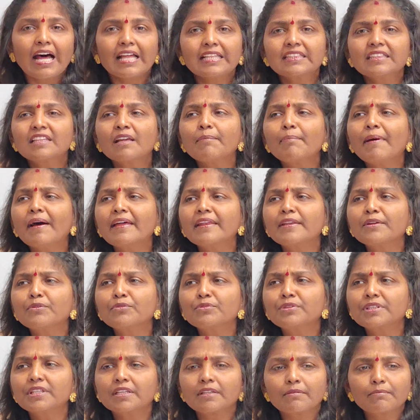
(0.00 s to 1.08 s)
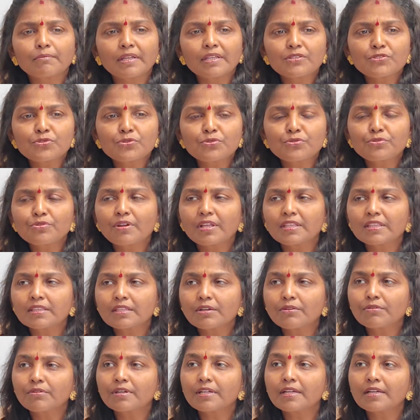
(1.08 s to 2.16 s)
అంతా బాగానే ఉంది మన చుట్టూ అంతా
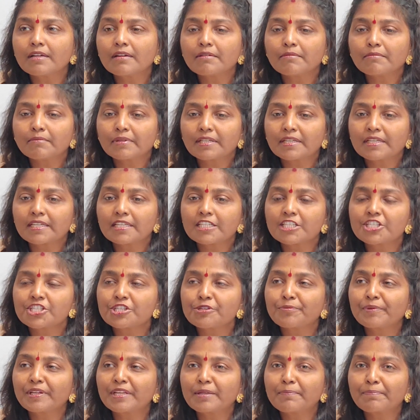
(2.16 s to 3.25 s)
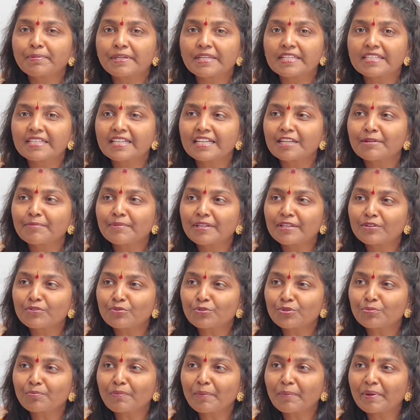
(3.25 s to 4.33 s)
కూడా మనకి ఇష్టమైన ప్రీతికరమైన
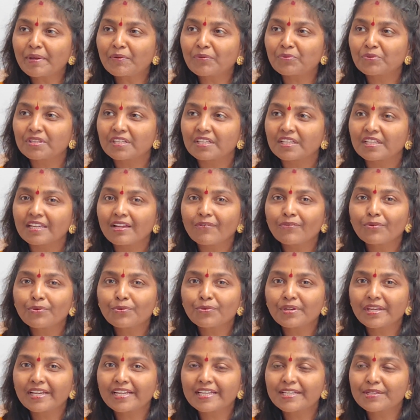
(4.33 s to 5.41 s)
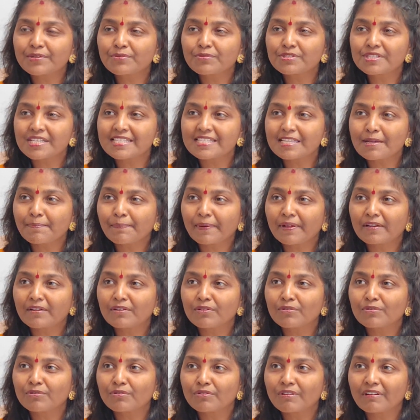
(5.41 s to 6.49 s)
కుటుంబమే ఉంది ఎవరు నెగిటివ్ చేసే
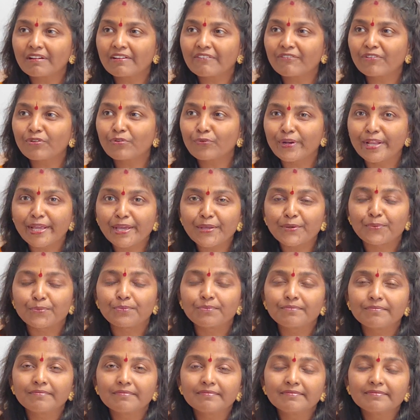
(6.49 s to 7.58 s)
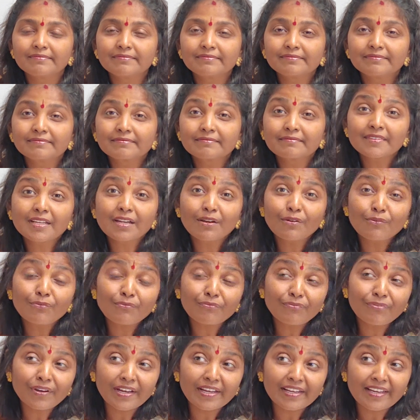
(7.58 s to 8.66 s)
పనులు ఎవరు లేరు
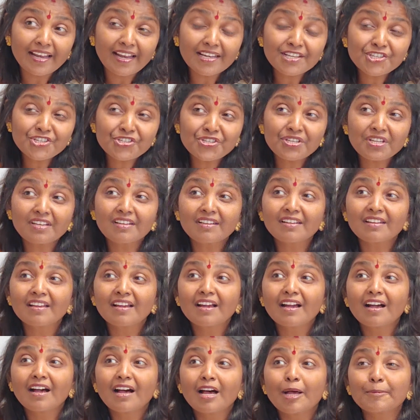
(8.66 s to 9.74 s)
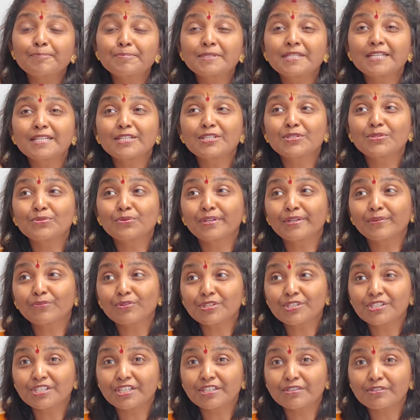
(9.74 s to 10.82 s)
ఫైనాన్షియల్ అప్సెట్స్ తోటి
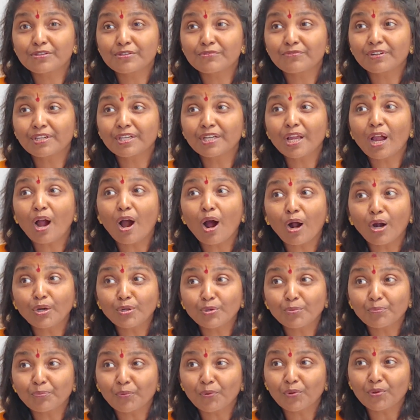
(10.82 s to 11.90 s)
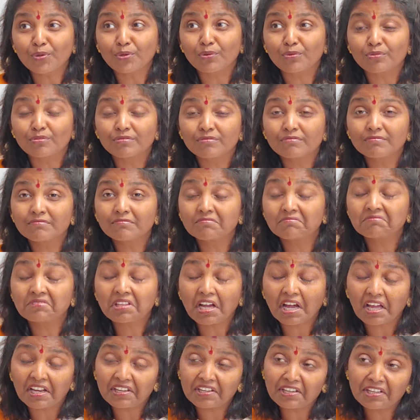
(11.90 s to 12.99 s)
వచ్చేటటువంటి ఆటుపోట్లు
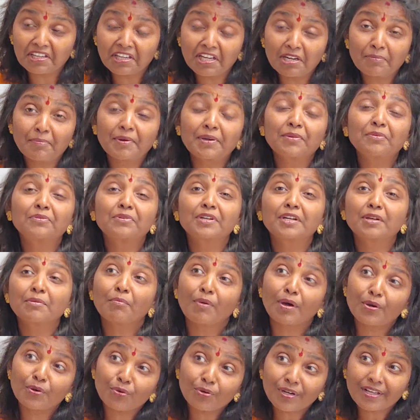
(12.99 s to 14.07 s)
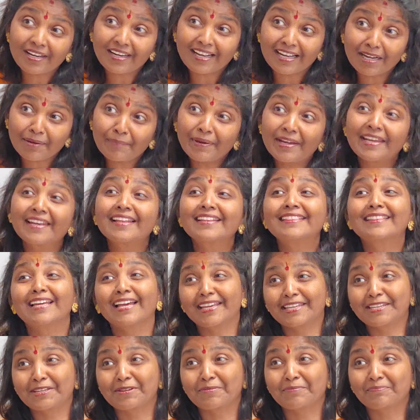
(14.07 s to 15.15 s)
దాన్ని నిలబడి ఉండడం మరొక రకమైన
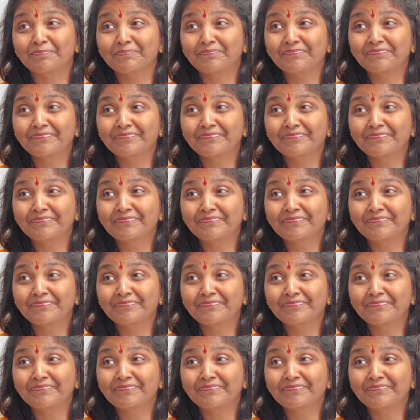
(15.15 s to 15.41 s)
ధైర్యం